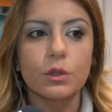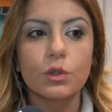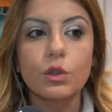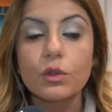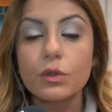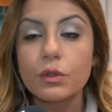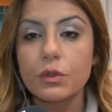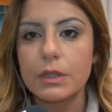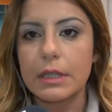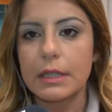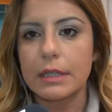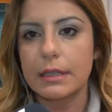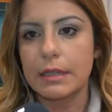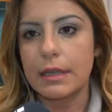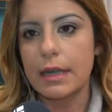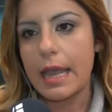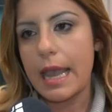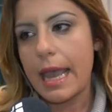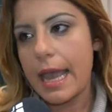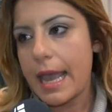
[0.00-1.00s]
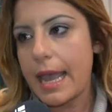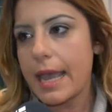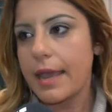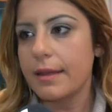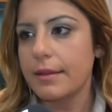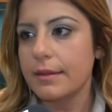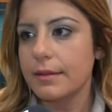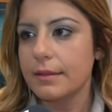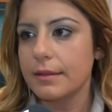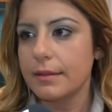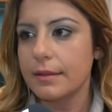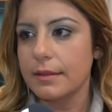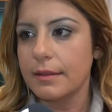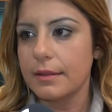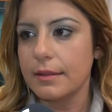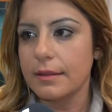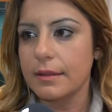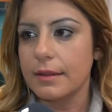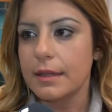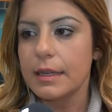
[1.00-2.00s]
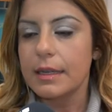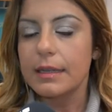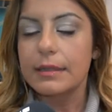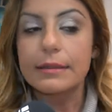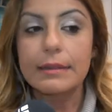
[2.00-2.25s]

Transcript: non eh, è eh,